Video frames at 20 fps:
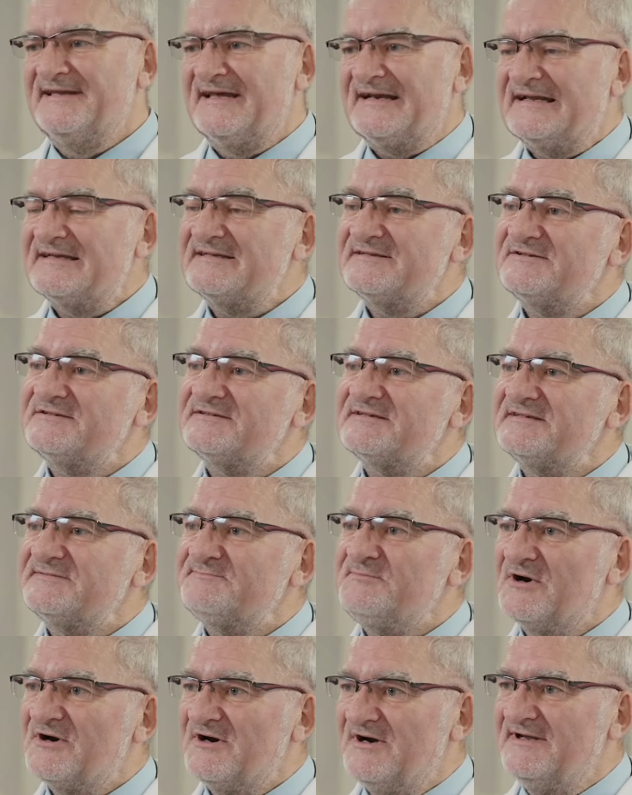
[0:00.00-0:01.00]
Teraz troszkę
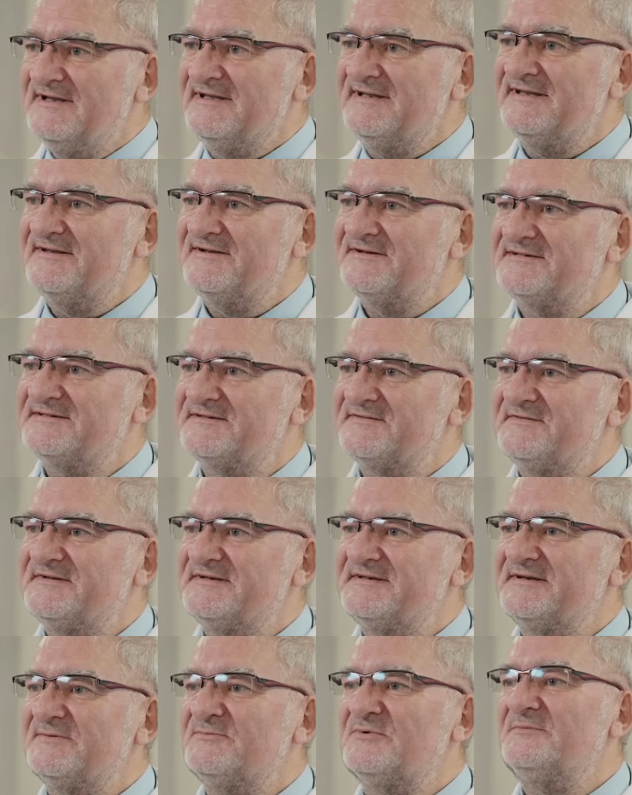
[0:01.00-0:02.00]
spokojniej
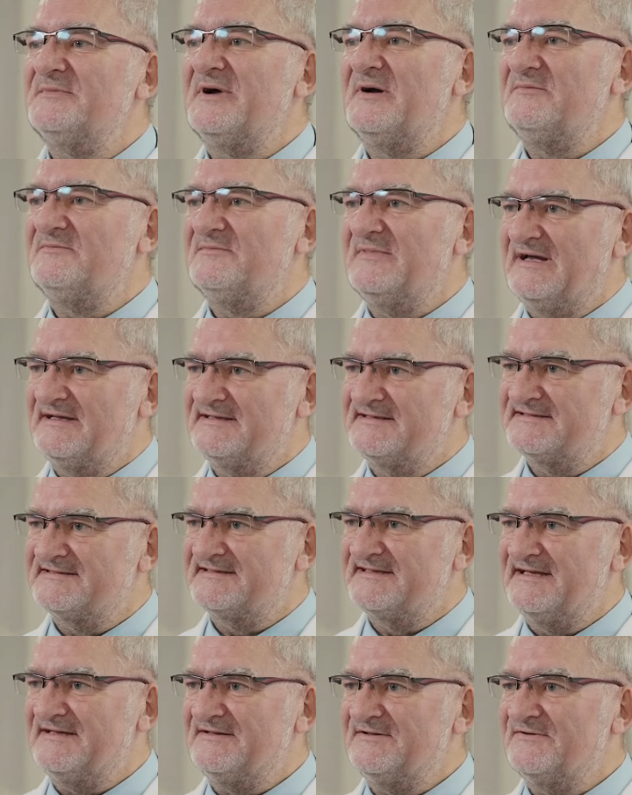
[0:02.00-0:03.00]
oczywiście, bo mam
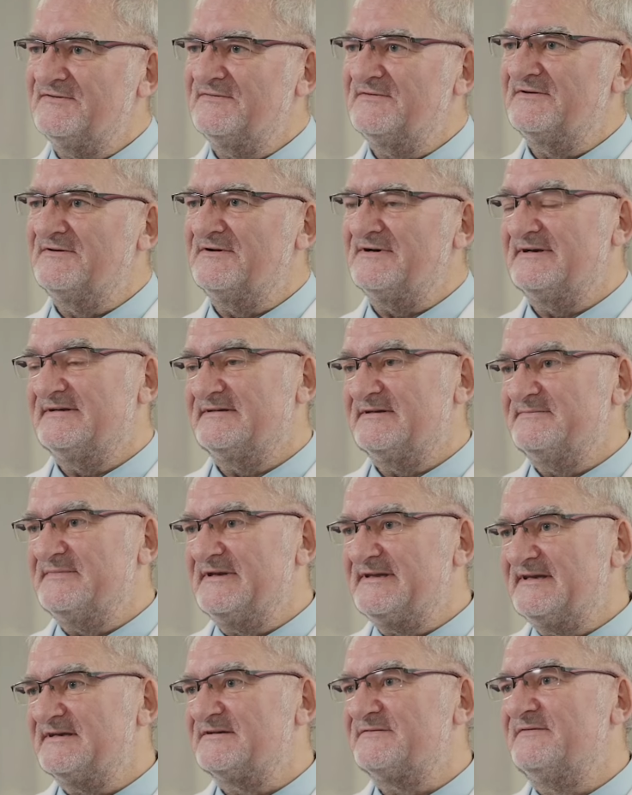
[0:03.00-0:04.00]
asystentów, których
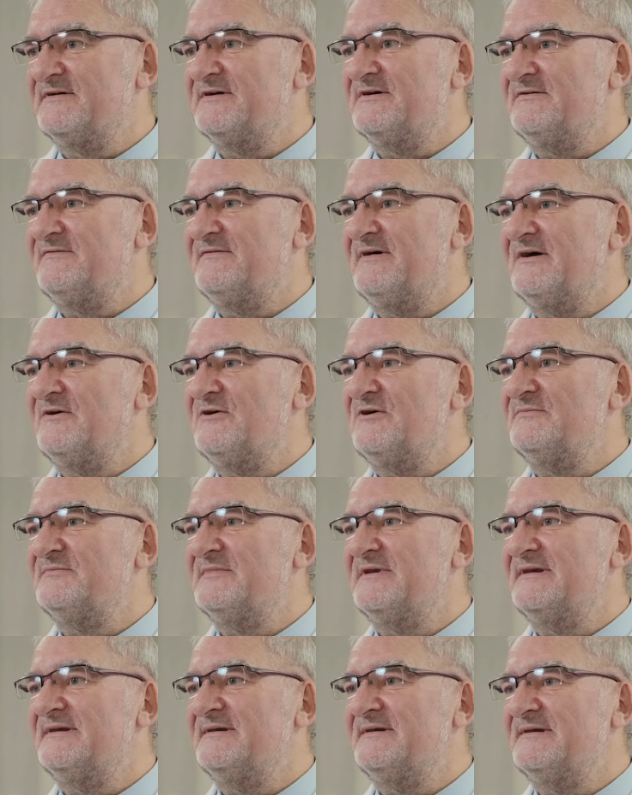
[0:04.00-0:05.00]
sobie też
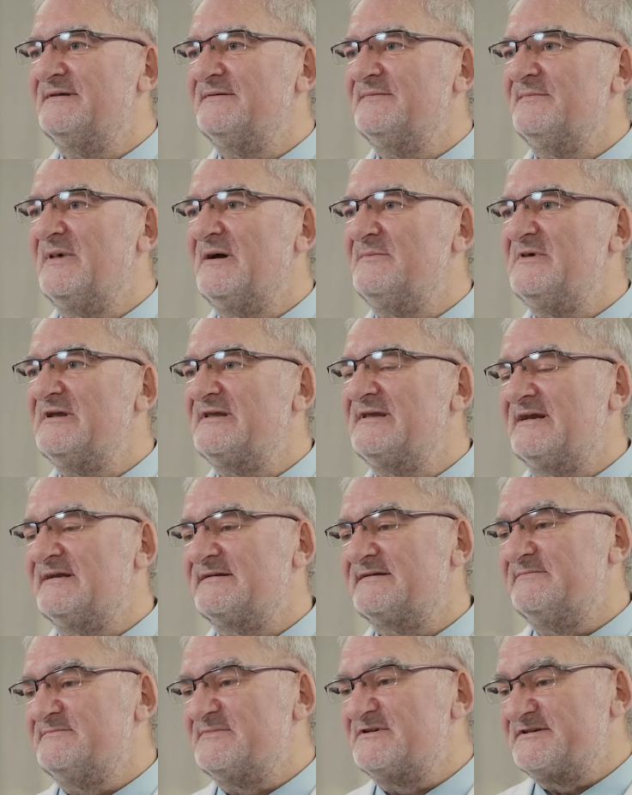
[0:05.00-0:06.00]
wychowałem i mamy
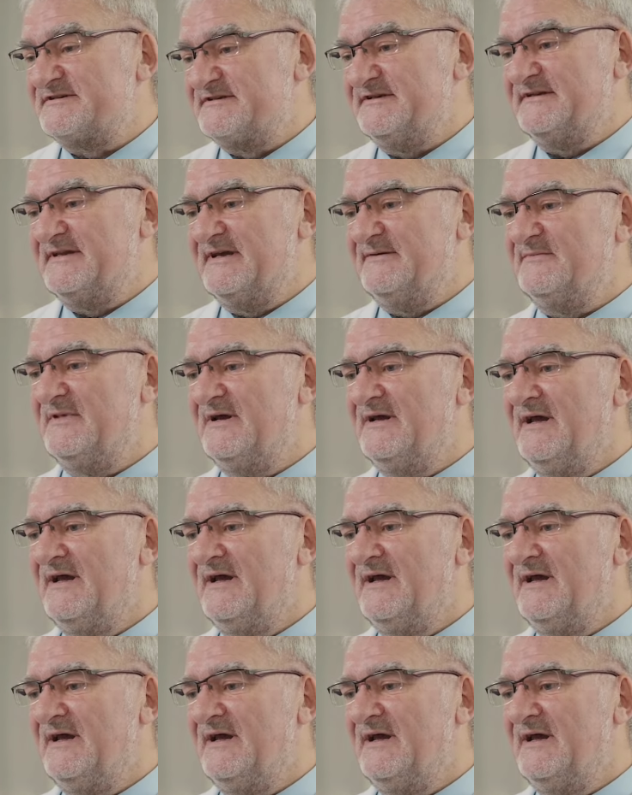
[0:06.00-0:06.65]
teraz tym szczytem